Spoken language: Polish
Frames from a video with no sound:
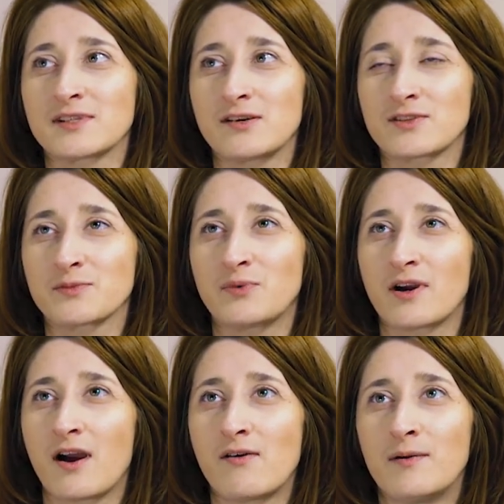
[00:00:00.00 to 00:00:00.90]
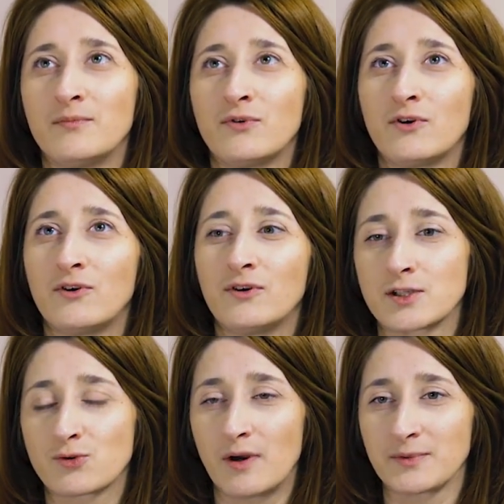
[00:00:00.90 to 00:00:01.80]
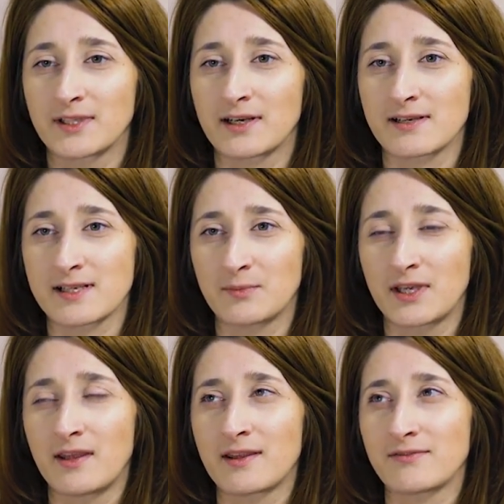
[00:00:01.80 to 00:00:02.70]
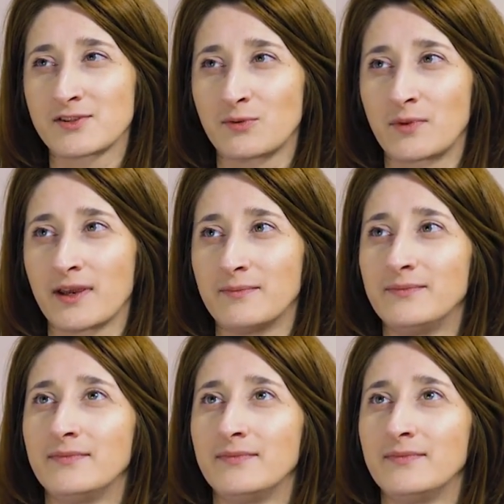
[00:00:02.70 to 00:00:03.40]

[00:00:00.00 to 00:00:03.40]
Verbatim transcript: Cały czas płakałam, bo czułam się taka zamknięta w sobie.